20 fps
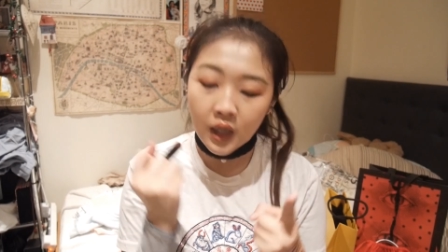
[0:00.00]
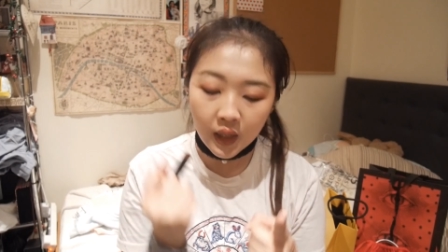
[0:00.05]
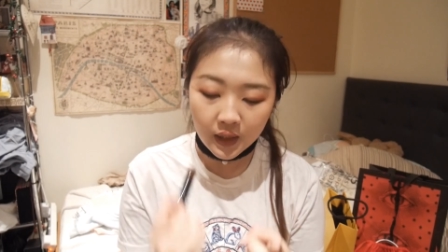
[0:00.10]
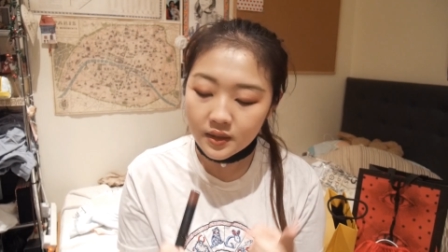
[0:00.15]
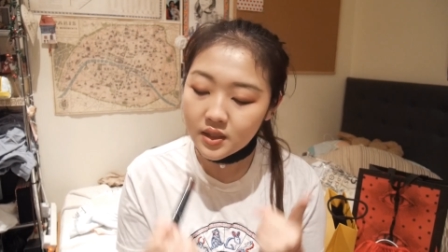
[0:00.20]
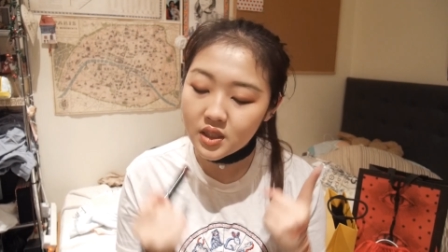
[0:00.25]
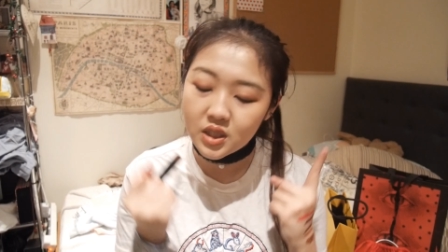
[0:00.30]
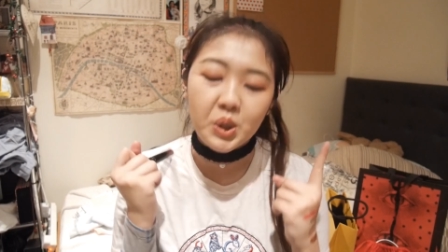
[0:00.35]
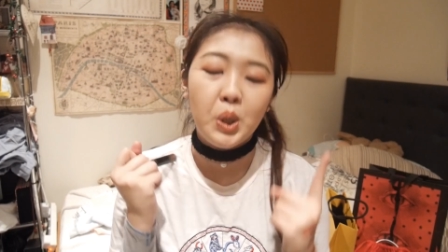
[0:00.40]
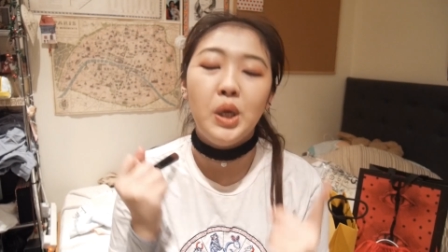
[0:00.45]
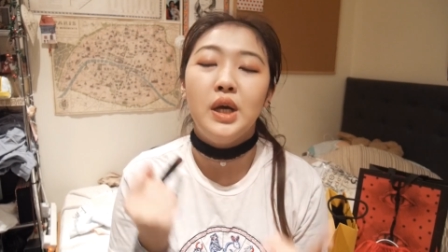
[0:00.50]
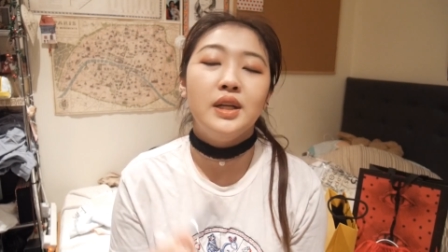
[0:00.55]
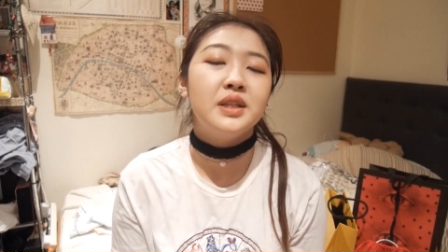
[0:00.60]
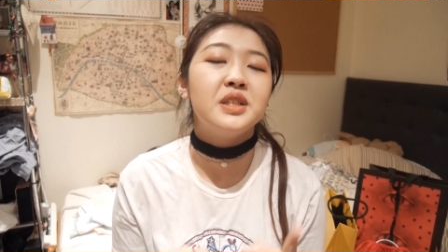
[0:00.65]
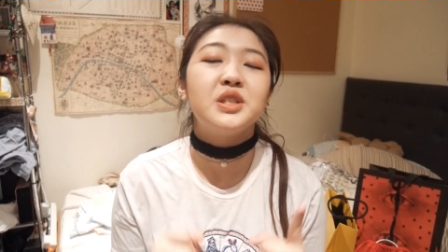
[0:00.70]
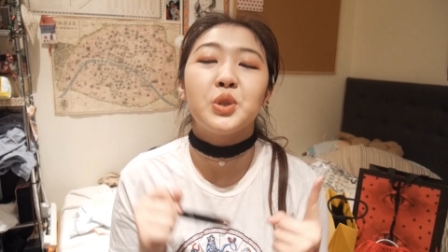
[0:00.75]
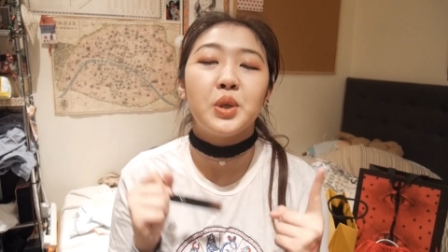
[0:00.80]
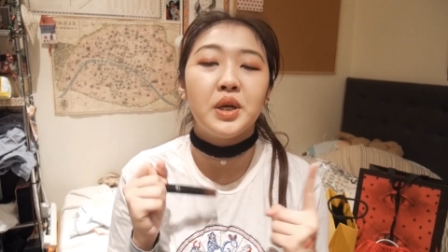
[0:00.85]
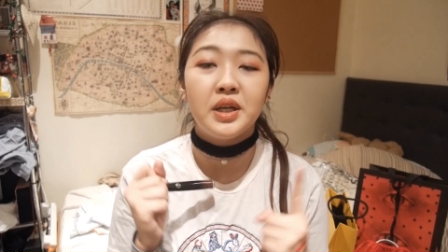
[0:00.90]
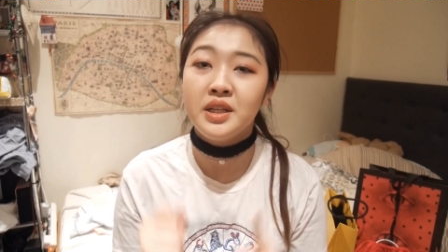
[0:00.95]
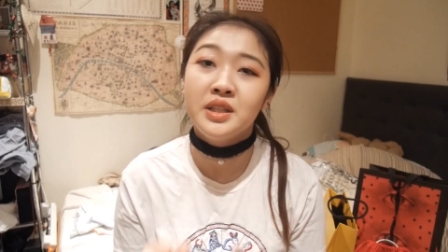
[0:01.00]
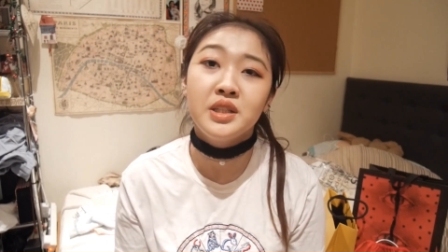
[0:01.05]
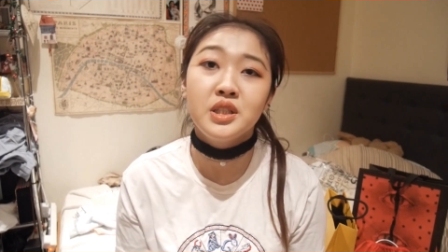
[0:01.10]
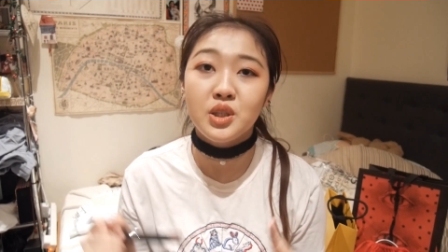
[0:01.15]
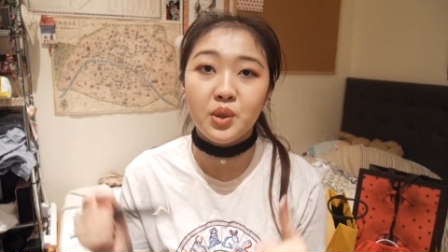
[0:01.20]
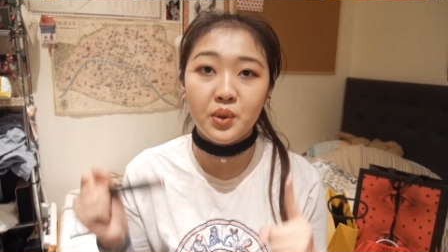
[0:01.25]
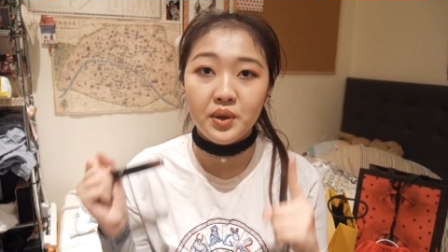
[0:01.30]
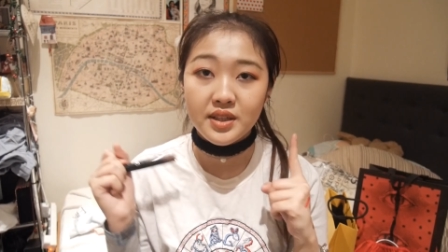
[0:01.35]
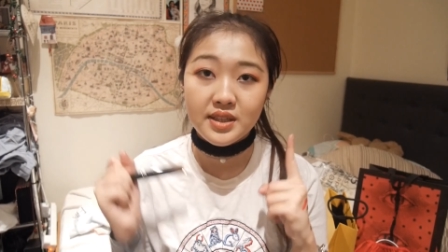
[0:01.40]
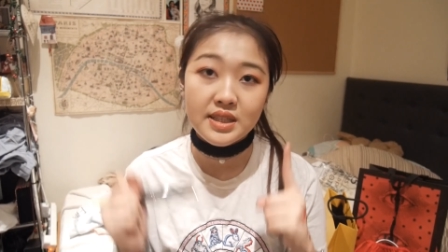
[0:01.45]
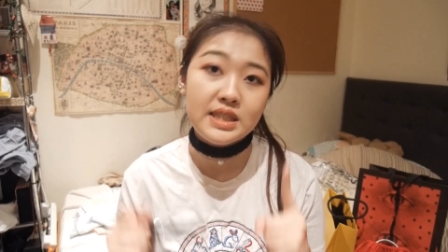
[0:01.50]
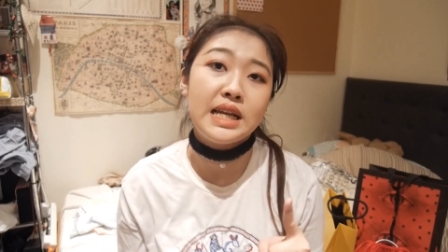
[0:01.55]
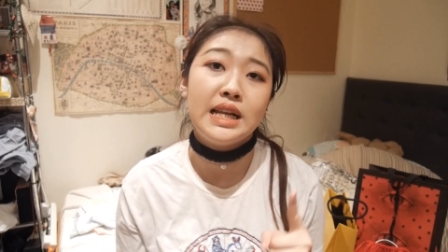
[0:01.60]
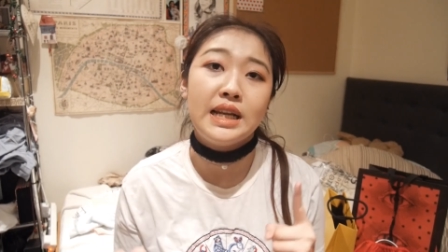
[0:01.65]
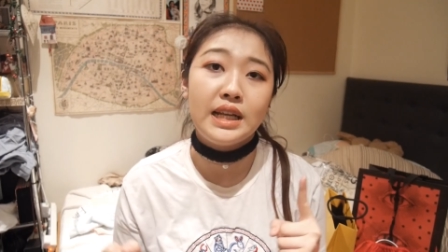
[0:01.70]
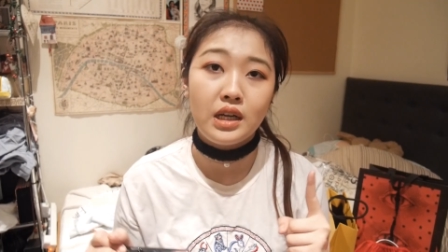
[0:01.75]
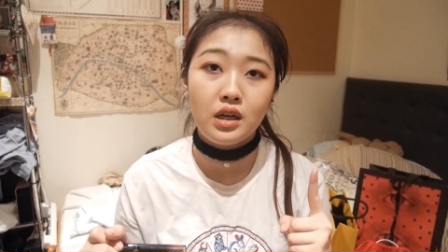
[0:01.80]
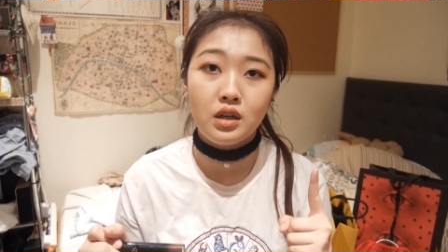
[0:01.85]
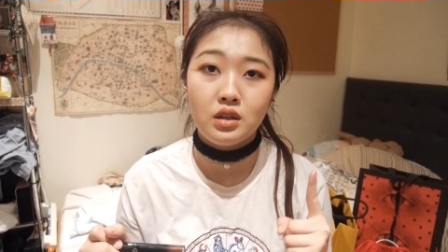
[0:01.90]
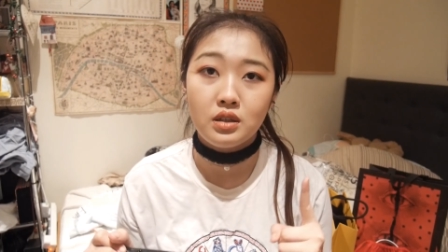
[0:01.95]
很喜欢很喜欢很喜欢
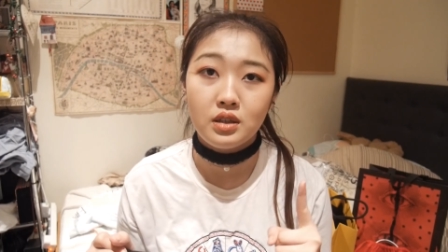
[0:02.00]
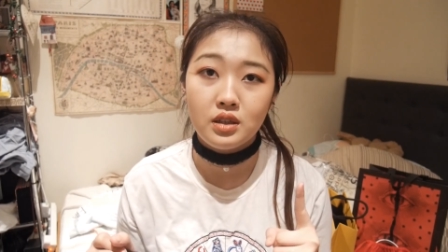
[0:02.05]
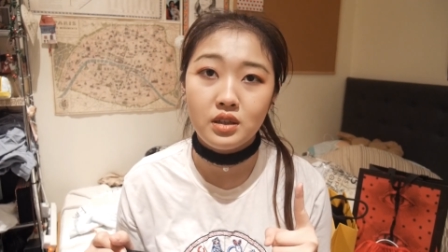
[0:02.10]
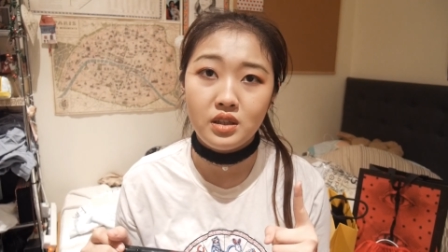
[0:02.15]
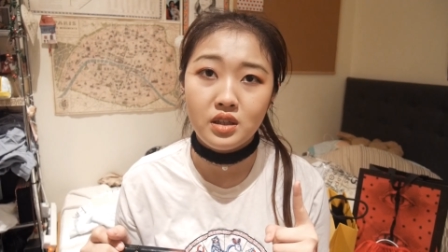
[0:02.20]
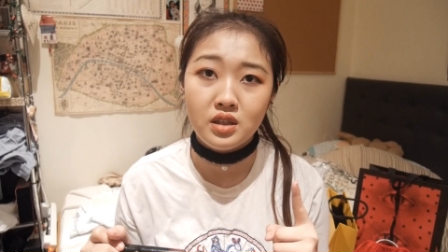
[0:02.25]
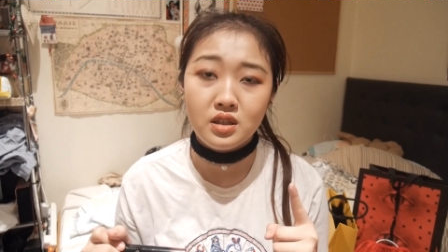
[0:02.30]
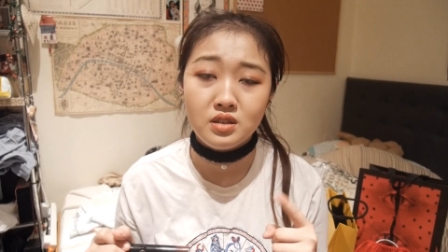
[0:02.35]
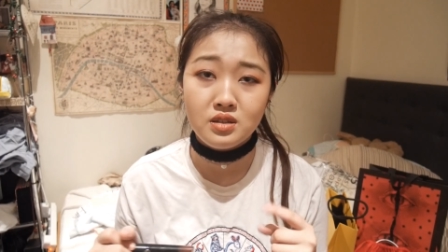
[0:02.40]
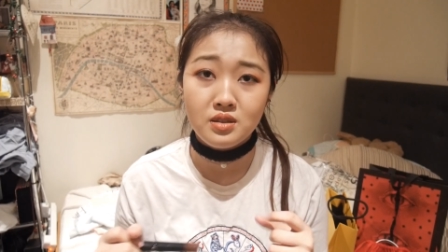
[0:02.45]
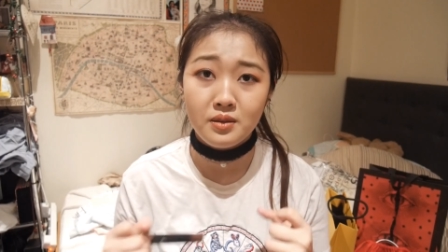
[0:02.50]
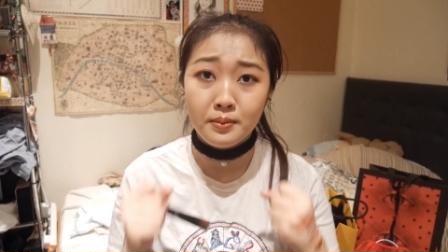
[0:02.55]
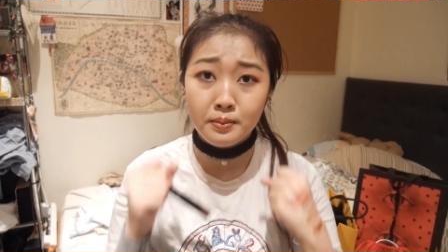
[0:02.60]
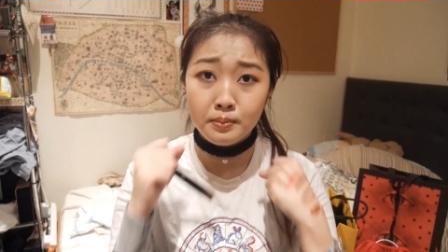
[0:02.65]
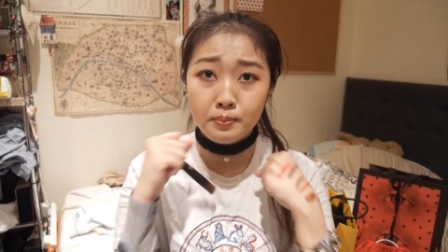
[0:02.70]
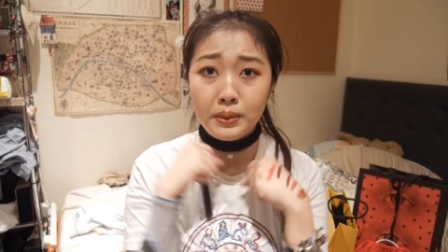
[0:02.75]
三零二的鬼颜色。